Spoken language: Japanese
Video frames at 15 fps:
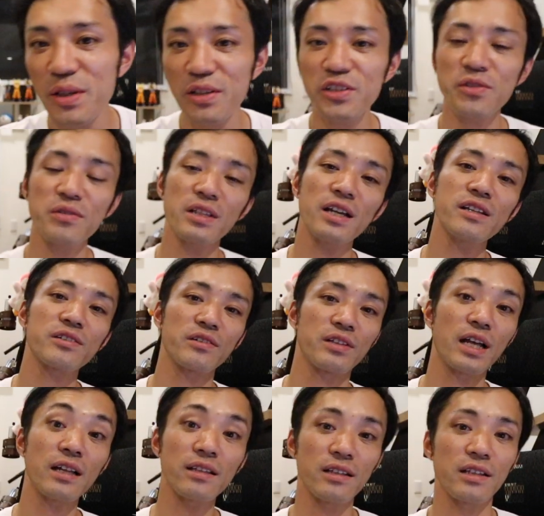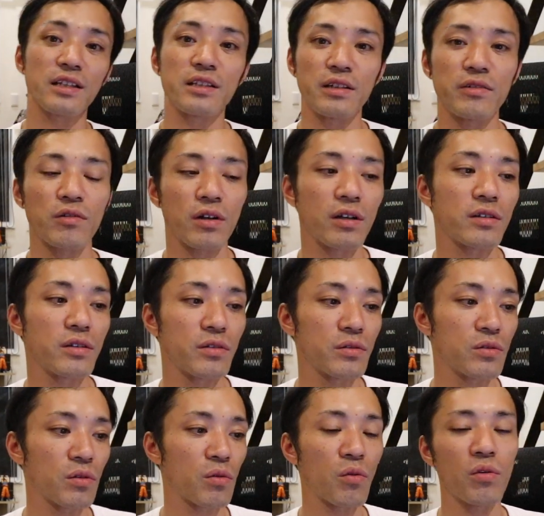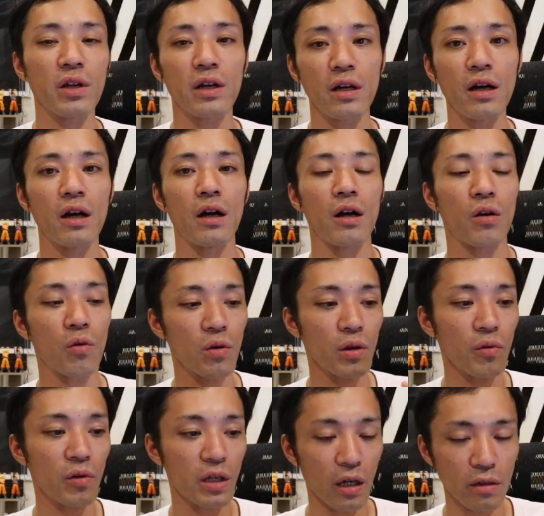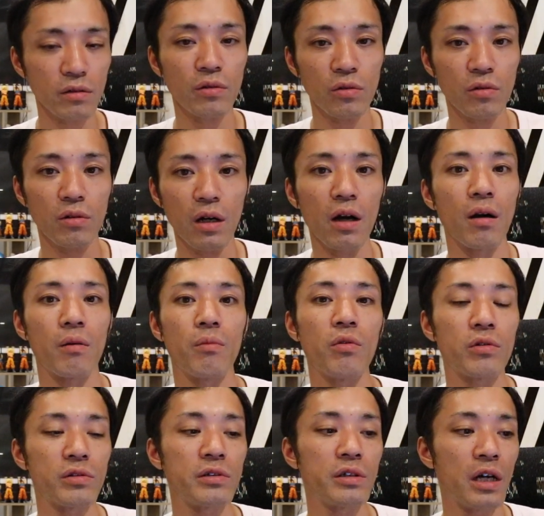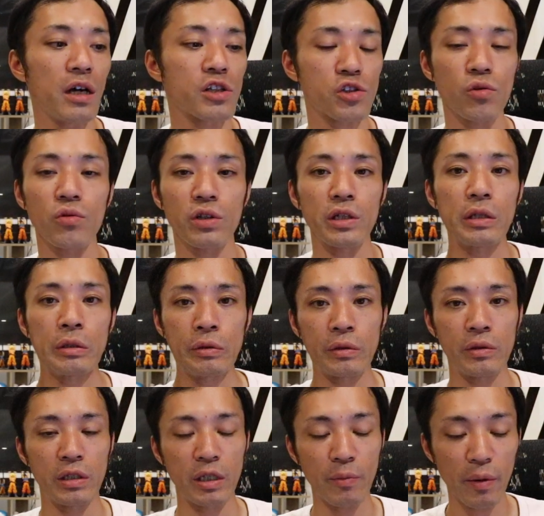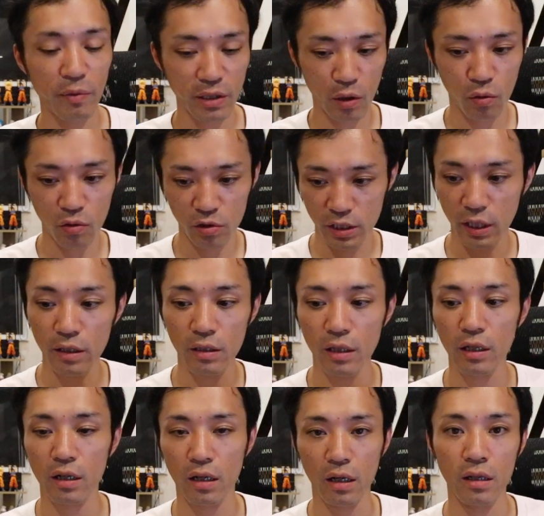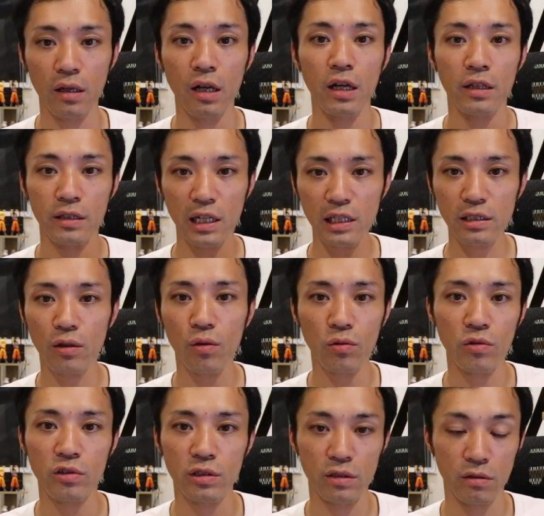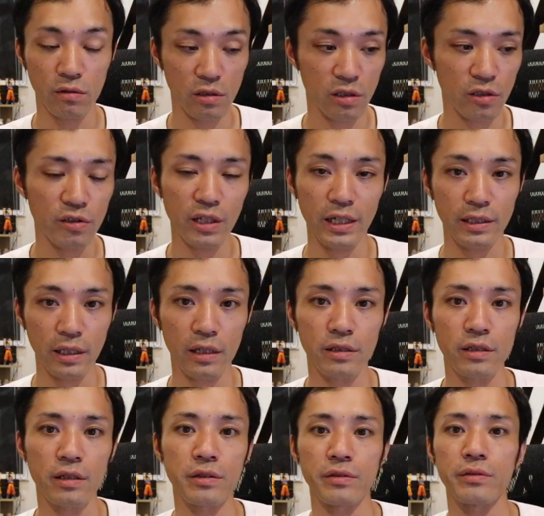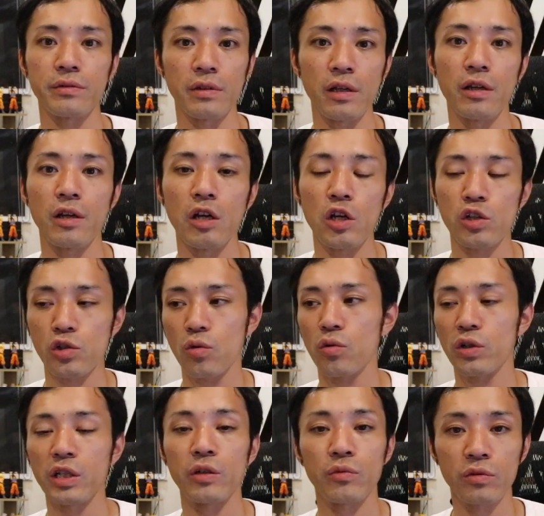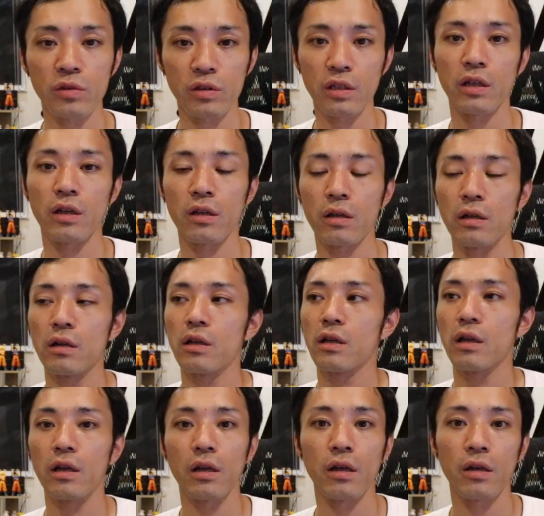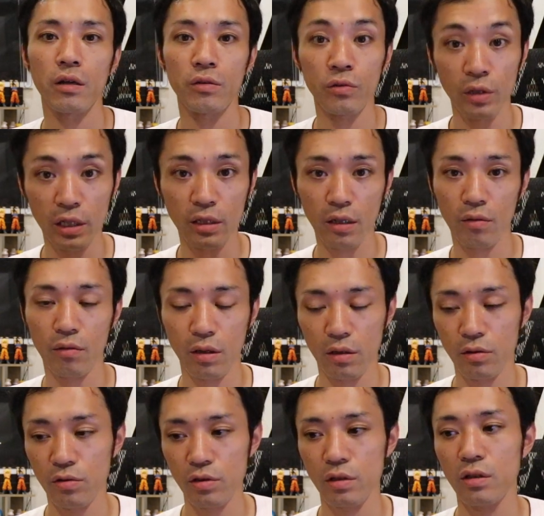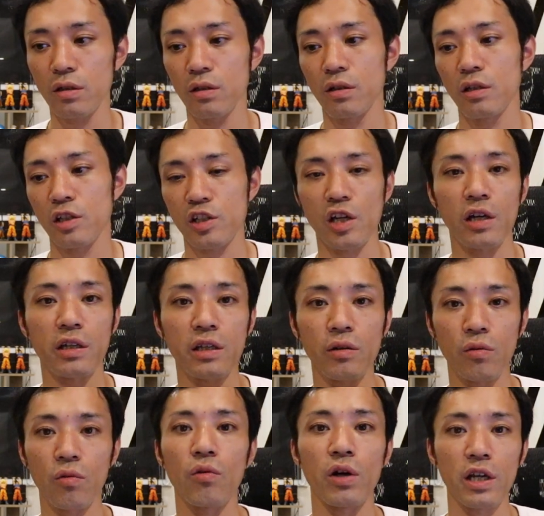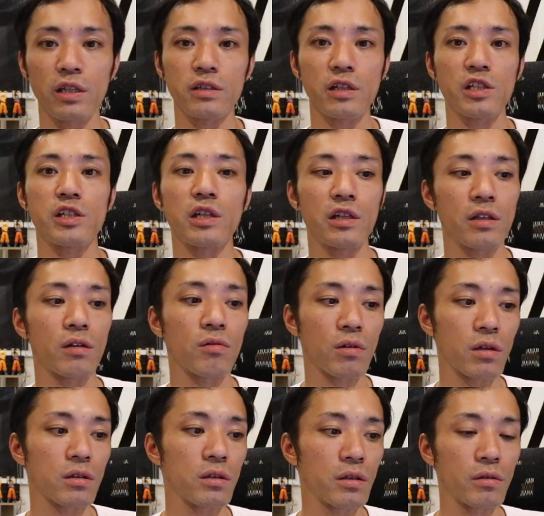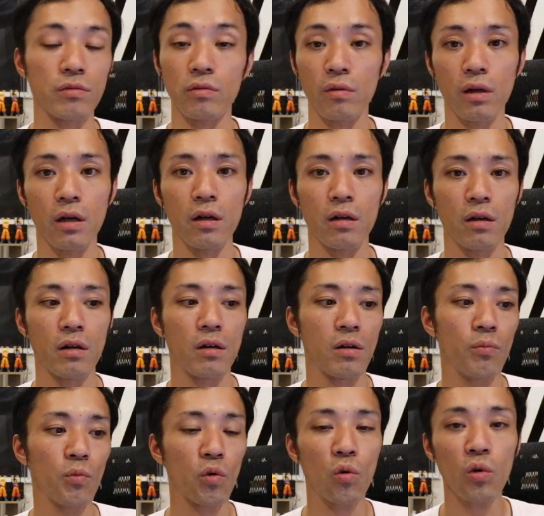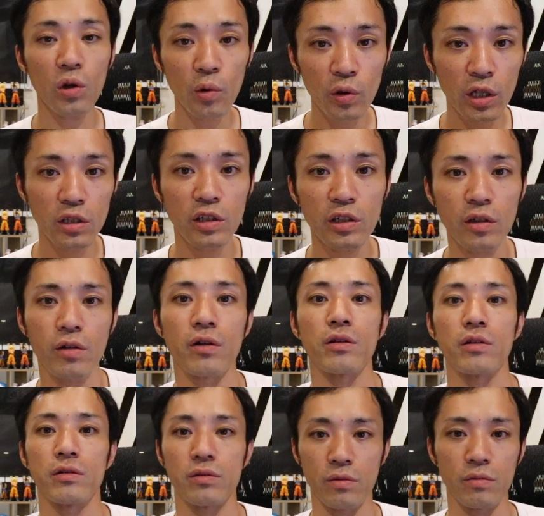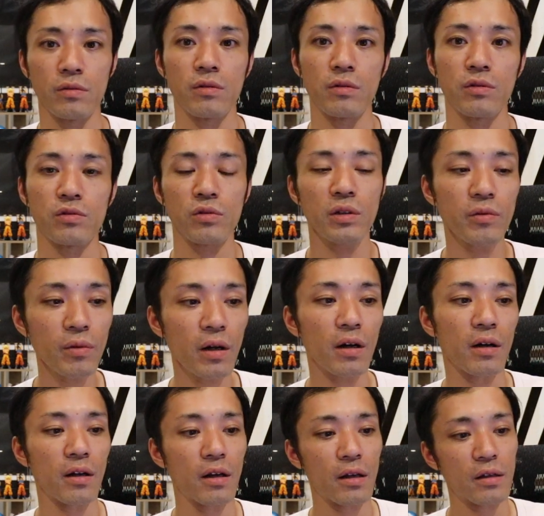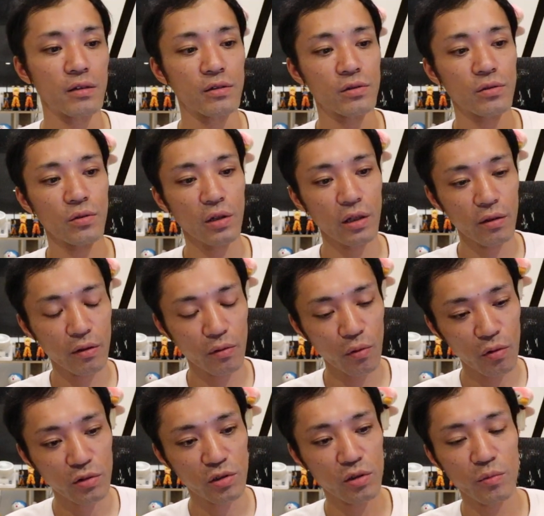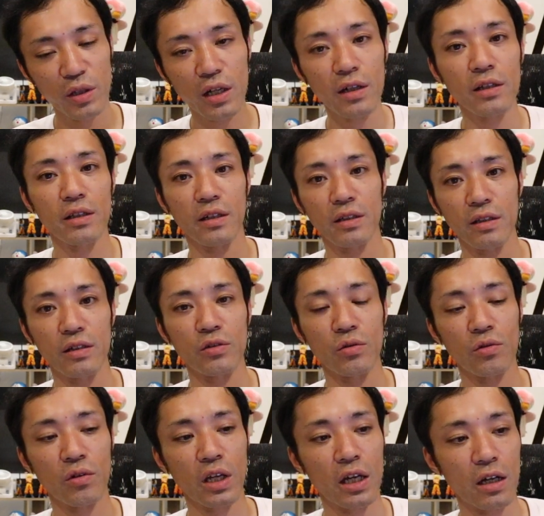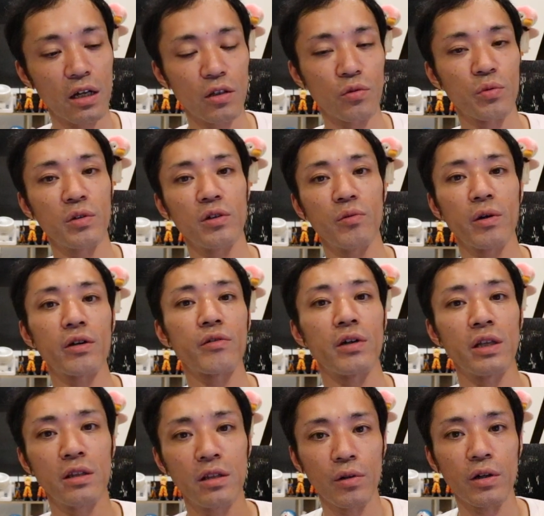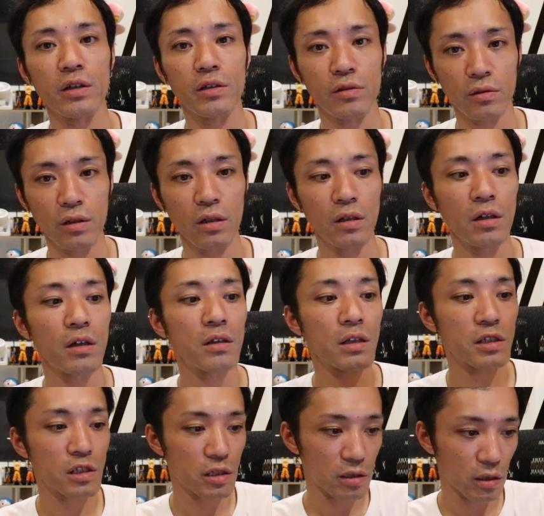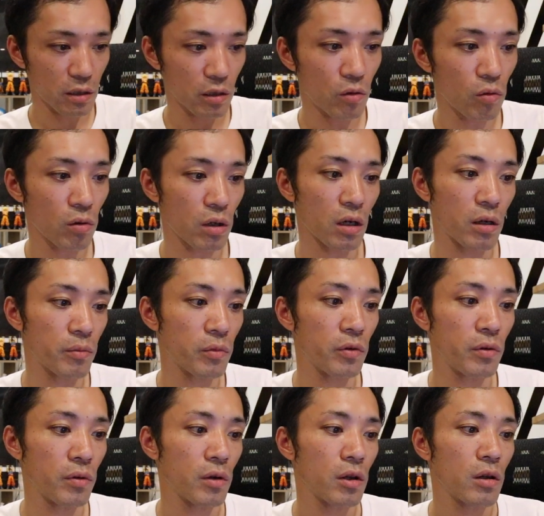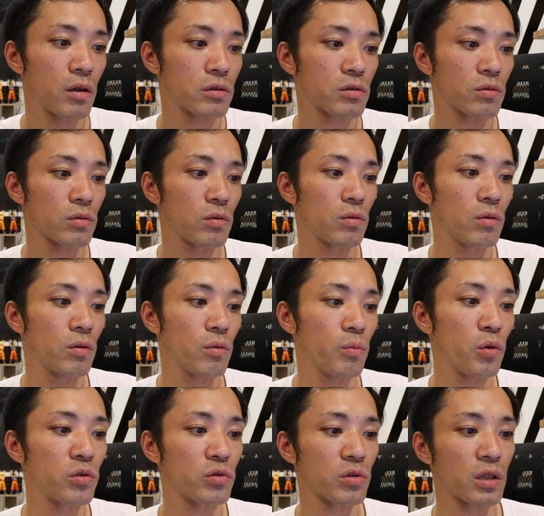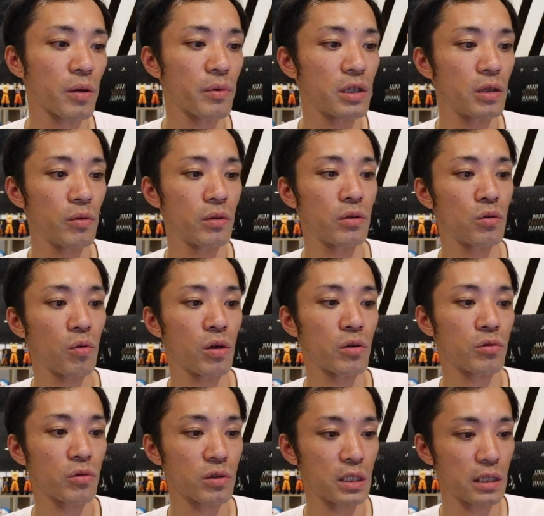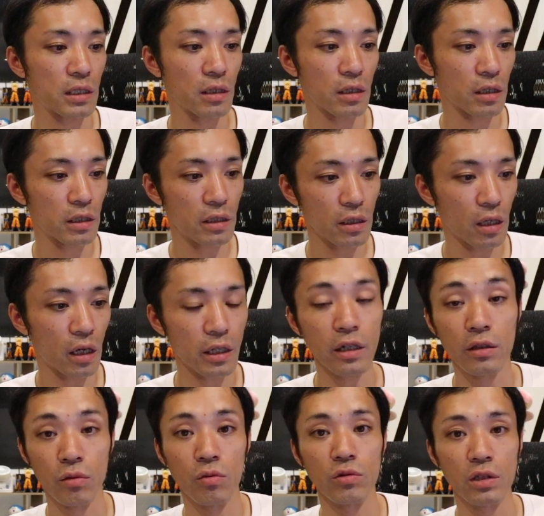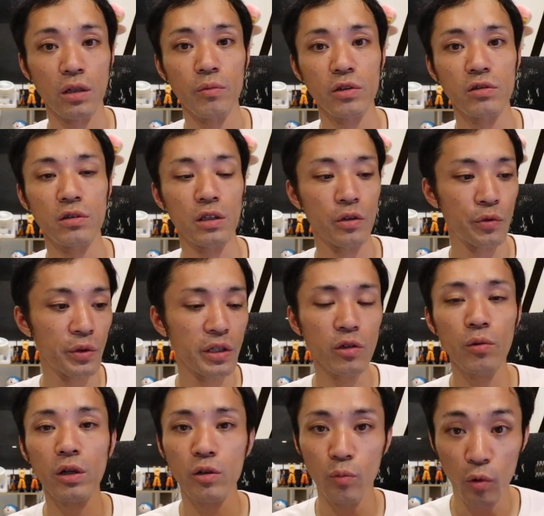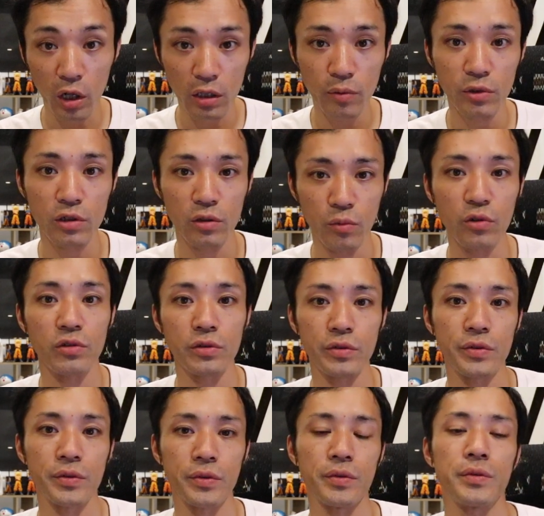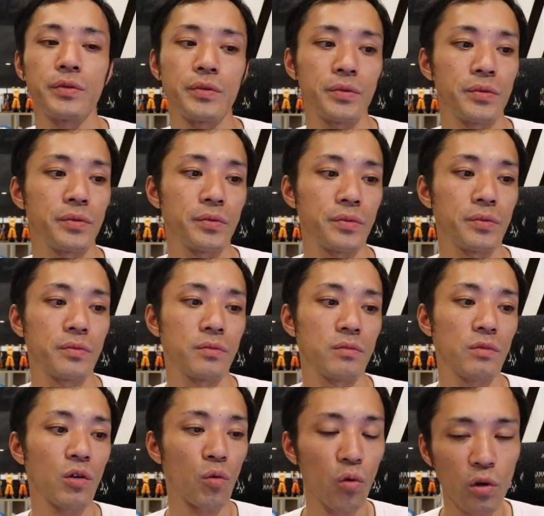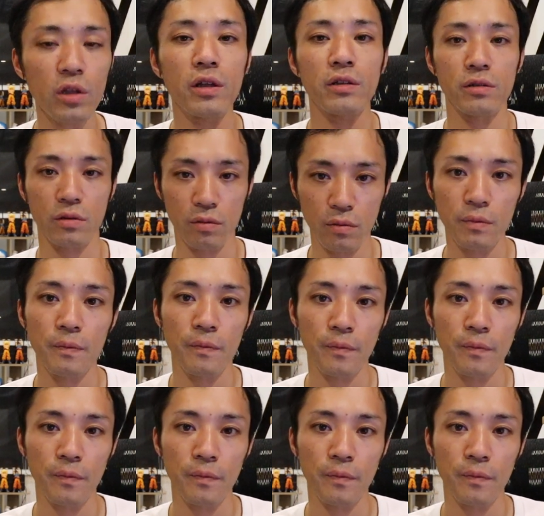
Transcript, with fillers: ベーションないですけどなんでできてるのかっていうとこれがこれをやることが僕が商品今までこの3年間なぜこの少ない再生数で商品売って、えー、売れたのかそして借金をこう返済してきたのかっていうのはもうこれをやってきたからなんですよ。それはそれを積み上げてきてその結果のフィードバックを得わけですよねだから実際に今回もその僕のために動画を撮っていただいてありがとうございますっていうフィードバックもらってますね僕だこれなんですよ